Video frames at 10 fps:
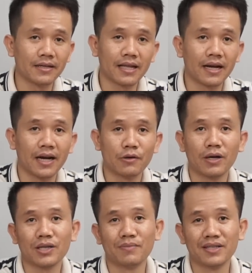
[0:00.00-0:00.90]
người ta gửi
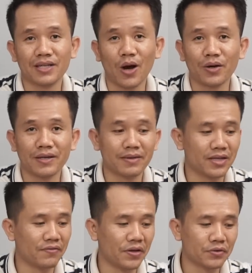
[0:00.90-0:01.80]
qua cho mình coi mình
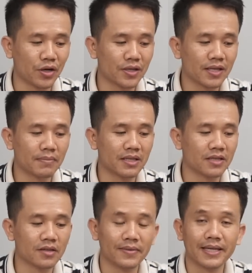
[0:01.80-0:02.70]
review thôi chứ mình
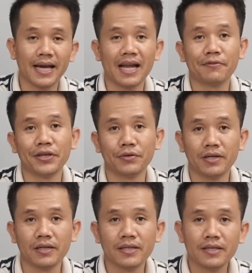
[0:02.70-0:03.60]
chưa có biết giá là bao nhiêu nữa